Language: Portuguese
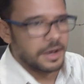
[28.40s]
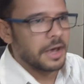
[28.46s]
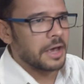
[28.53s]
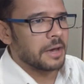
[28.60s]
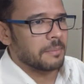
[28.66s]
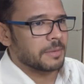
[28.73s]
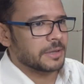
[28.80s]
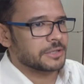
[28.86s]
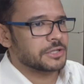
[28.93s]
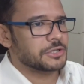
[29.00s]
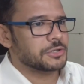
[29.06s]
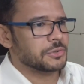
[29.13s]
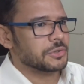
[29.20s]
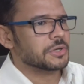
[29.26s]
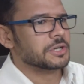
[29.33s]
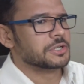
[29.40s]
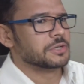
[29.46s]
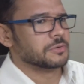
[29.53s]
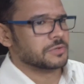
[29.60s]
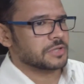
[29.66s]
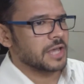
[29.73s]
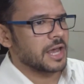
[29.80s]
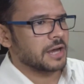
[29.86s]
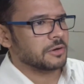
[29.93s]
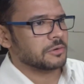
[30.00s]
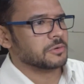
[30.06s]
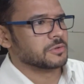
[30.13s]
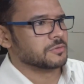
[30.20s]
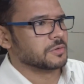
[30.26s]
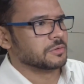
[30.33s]
É, a partir de hoje os
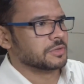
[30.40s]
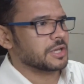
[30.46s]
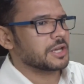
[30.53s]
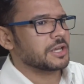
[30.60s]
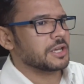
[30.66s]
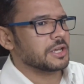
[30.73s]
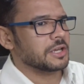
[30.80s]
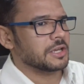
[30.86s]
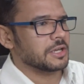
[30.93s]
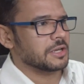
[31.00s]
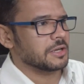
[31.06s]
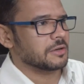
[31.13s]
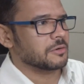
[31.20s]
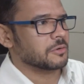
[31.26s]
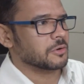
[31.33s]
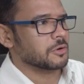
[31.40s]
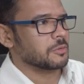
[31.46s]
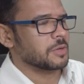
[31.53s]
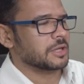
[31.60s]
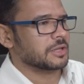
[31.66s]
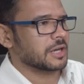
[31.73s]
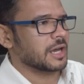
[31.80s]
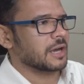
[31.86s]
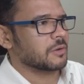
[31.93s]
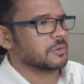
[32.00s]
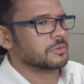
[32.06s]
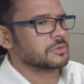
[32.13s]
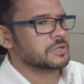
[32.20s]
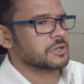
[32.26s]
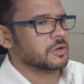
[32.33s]
técnicos vão ter que cronometrar
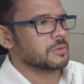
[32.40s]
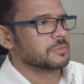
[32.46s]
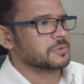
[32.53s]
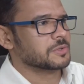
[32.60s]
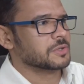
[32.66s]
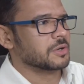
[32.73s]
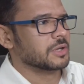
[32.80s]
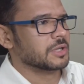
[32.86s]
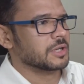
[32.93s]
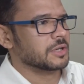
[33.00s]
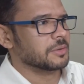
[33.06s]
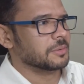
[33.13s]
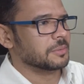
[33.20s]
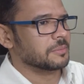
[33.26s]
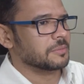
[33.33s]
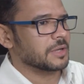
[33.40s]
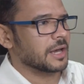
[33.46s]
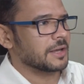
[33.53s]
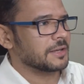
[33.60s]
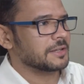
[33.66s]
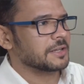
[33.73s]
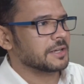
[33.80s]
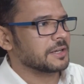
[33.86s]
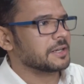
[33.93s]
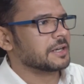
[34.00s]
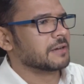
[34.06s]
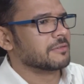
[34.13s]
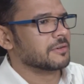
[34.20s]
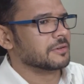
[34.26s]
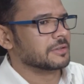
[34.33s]
quantos quilômetros estão andando, na ida e
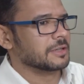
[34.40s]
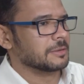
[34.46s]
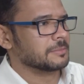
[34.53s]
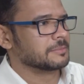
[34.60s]
na volta.